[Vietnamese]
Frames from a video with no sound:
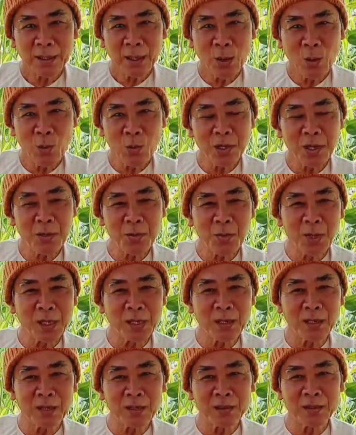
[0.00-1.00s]
thí dụ như
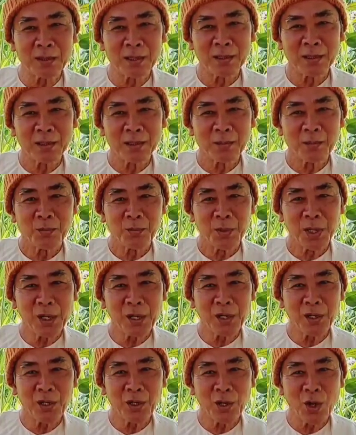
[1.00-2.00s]
mình
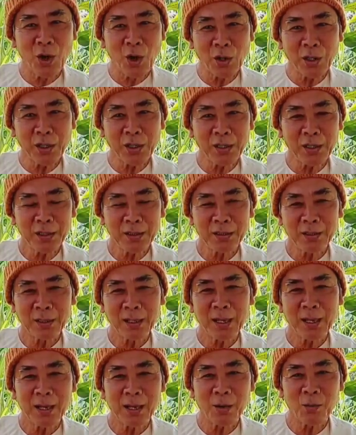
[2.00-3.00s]
mình giỏi
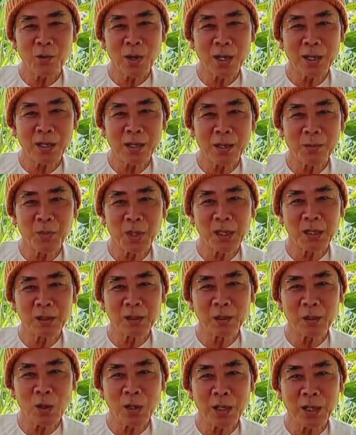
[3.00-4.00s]
hay là hoặc là
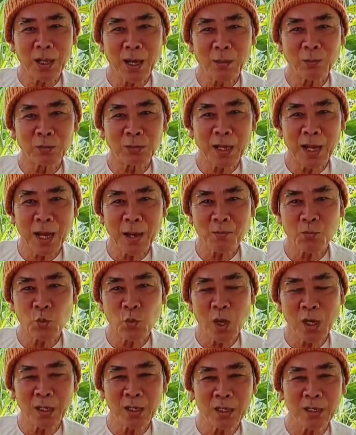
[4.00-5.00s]
mình có cái lòng
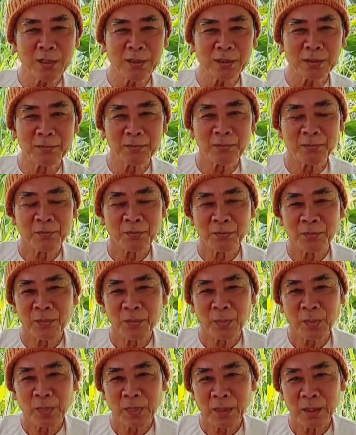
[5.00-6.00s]
tham quá khứ
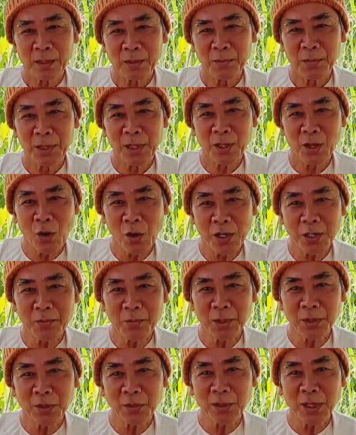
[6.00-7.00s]
mình
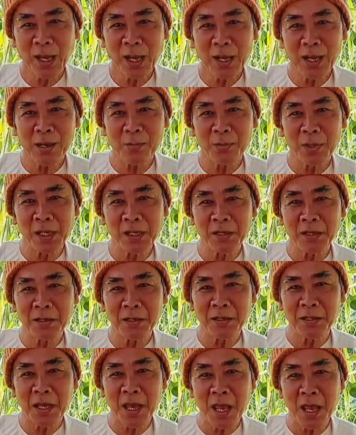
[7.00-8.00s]
giỏi mình có thể là mình
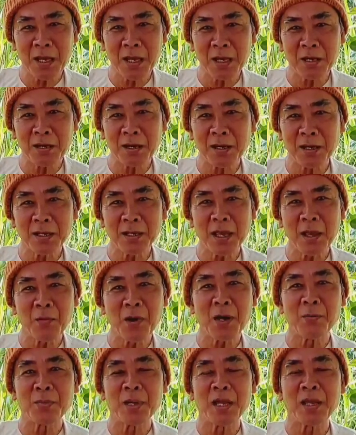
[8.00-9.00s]
chế ra được cái trái
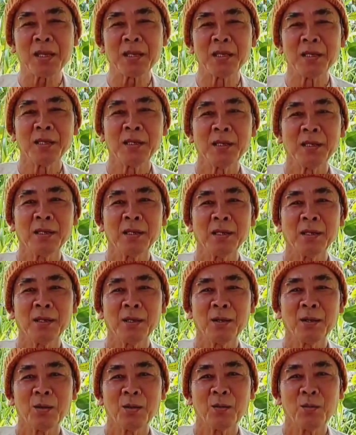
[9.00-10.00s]
bơm này
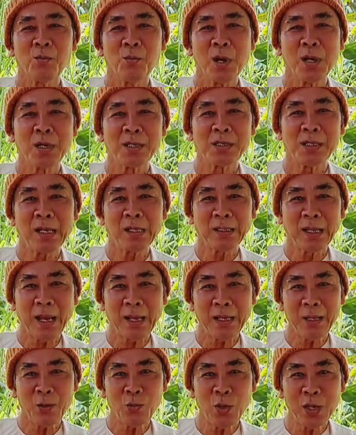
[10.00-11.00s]
mình sẽ
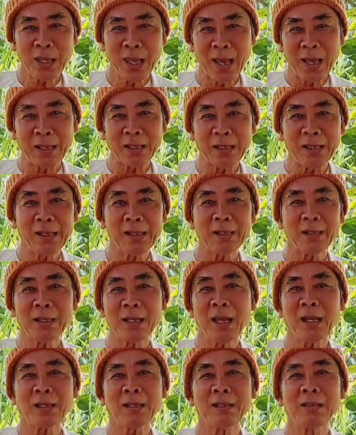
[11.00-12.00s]
thảy qua nhà kia nó
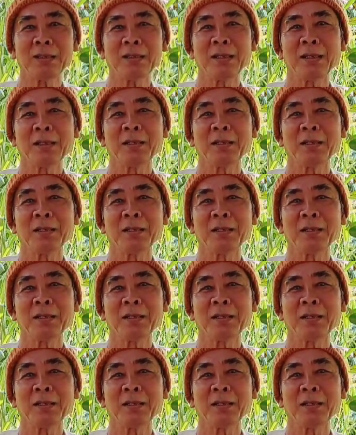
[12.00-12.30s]
chết